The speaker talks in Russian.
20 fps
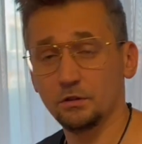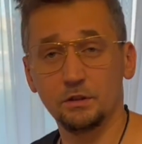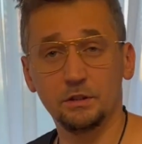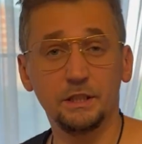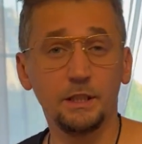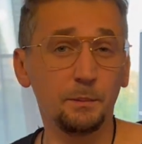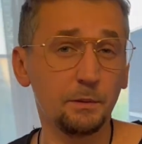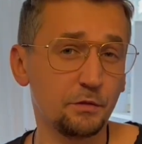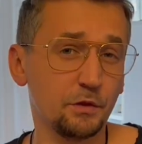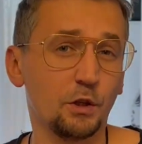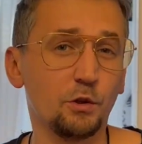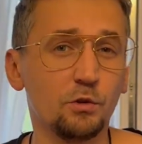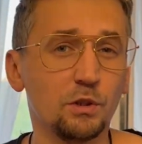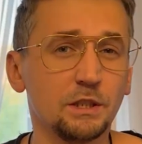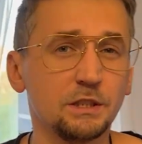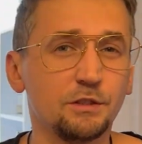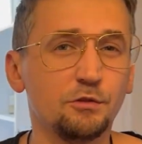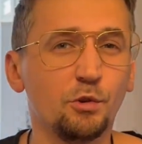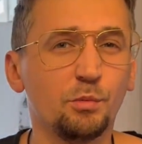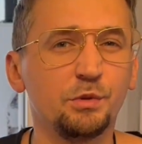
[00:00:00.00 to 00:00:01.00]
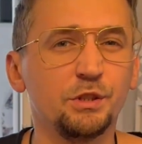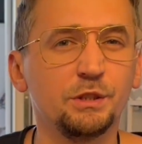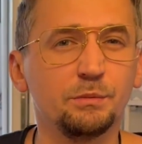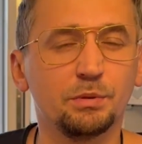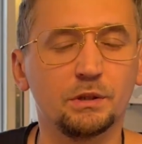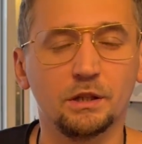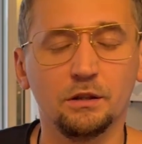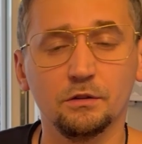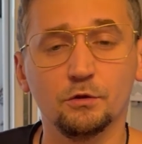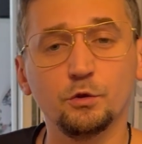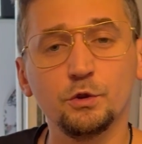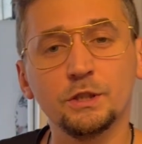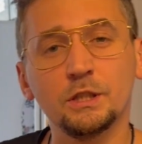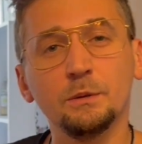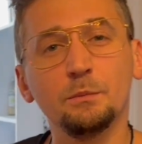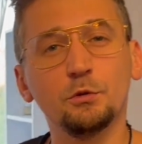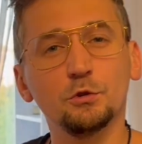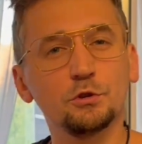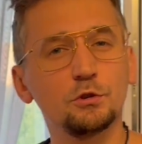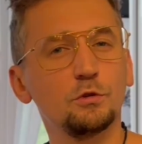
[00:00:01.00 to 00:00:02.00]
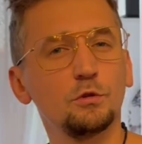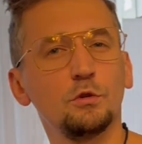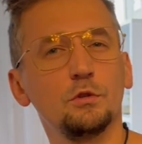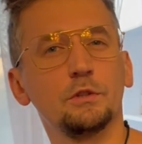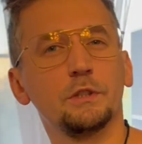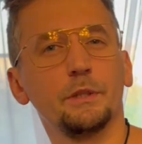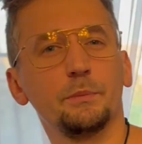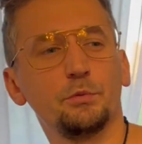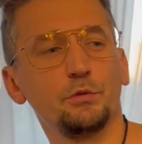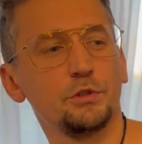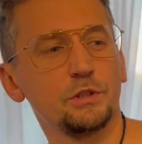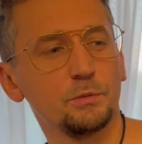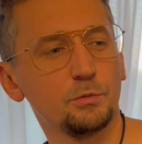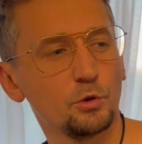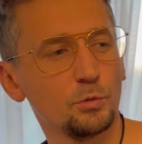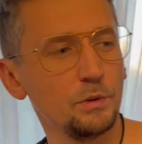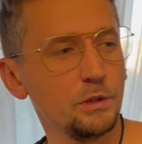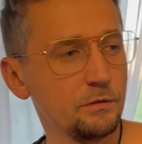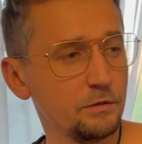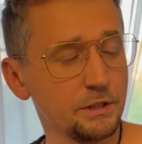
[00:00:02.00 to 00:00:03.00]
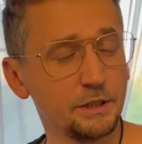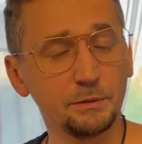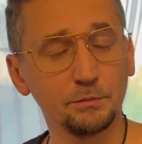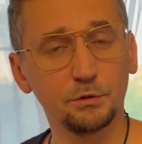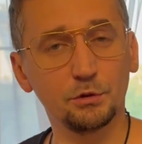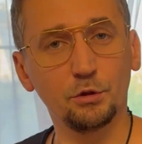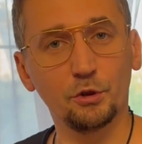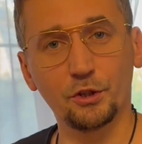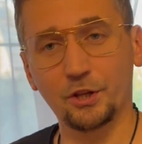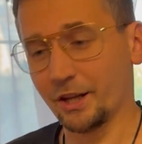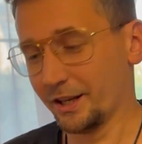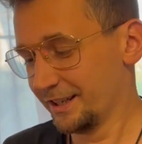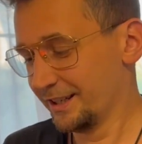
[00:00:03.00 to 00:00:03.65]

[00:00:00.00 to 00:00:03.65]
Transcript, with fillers: э, я бы второй раз его бы не брал. Но если бы он стоил, допустим, рублей 800,